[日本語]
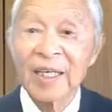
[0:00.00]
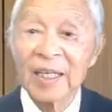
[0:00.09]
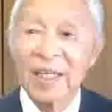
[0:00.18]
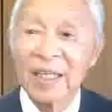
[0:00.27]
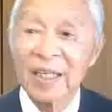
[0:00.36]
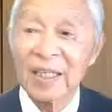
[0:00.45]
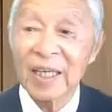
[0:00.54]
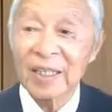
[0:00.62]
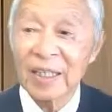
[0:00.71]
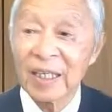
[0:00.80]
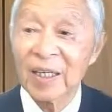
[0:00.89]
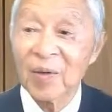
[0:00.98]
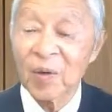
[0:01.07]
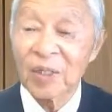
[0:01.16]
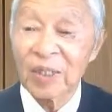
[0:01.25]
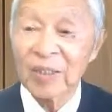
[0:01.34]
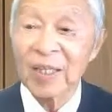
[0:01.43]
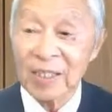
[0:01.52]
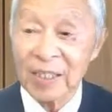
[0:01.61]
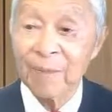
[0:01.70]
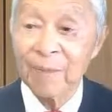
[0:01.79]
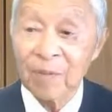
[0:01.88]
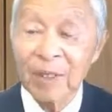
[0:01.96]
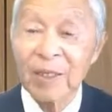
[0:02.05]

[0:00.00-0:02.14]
えー、やって降りてください。